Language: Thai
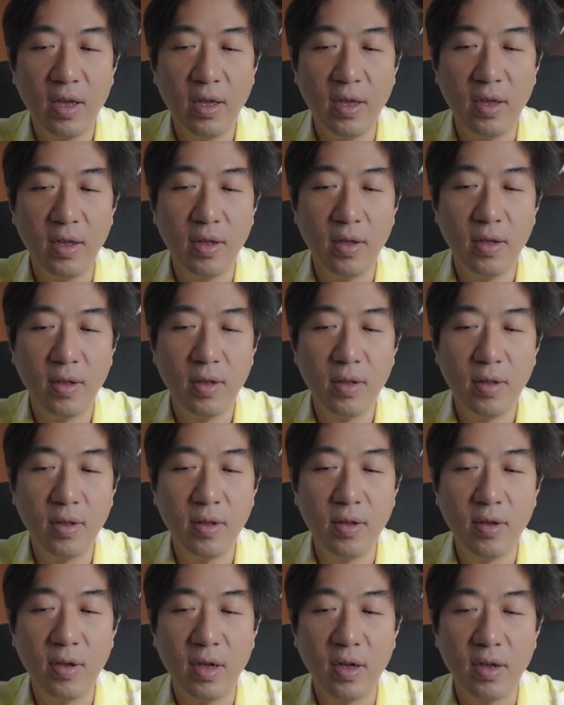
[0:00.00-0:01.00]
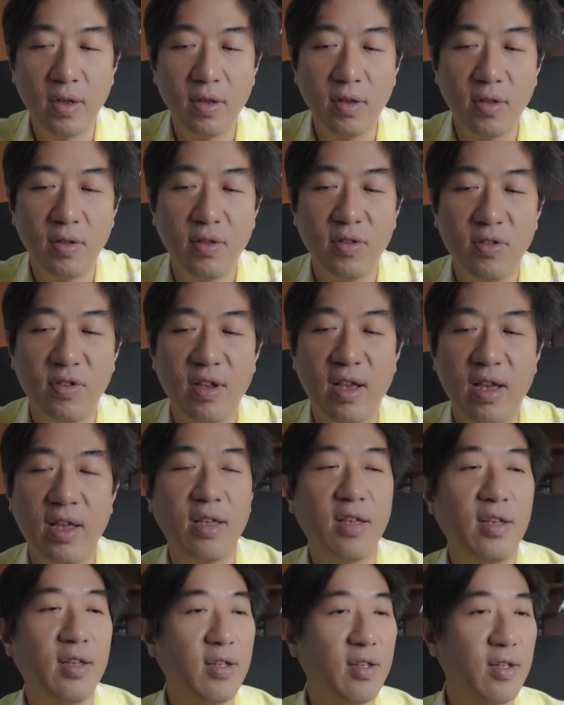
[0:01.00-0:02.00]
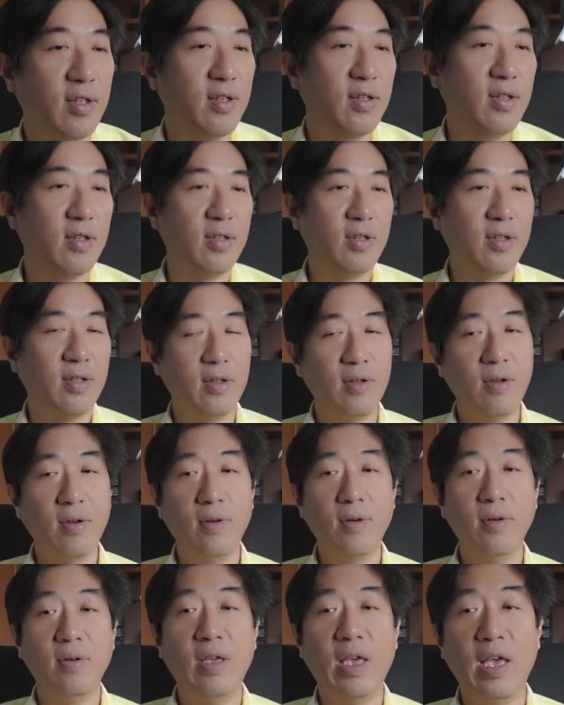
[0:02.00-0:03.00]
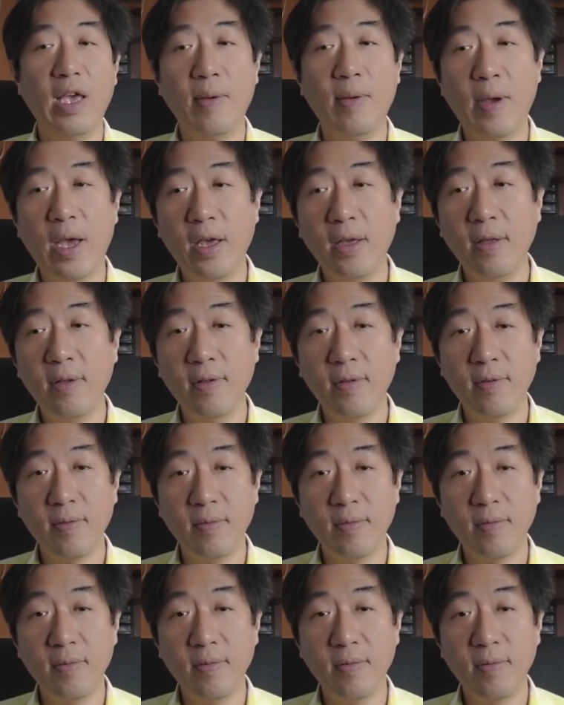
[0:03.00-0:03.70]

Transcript: ให้เลือกใช้โอเคไหม